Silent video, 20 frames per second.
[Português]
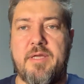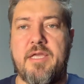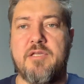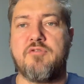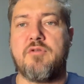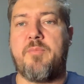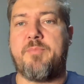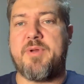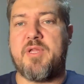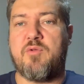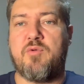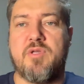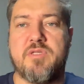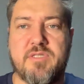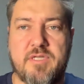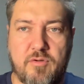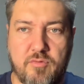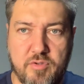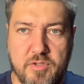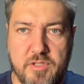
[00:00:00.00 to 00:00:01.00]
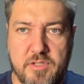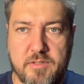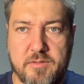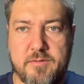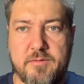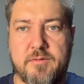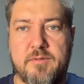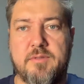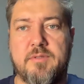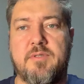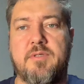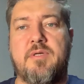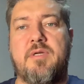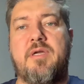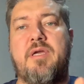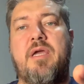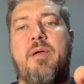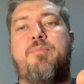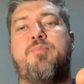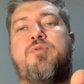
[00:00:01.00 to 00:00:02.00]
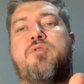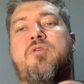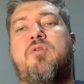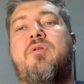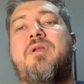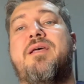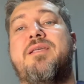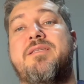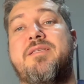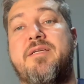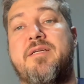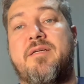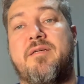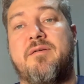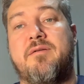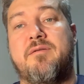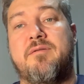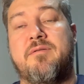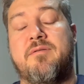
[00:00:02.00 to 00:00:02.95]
É só para a tua saúde? É para o seu lazer?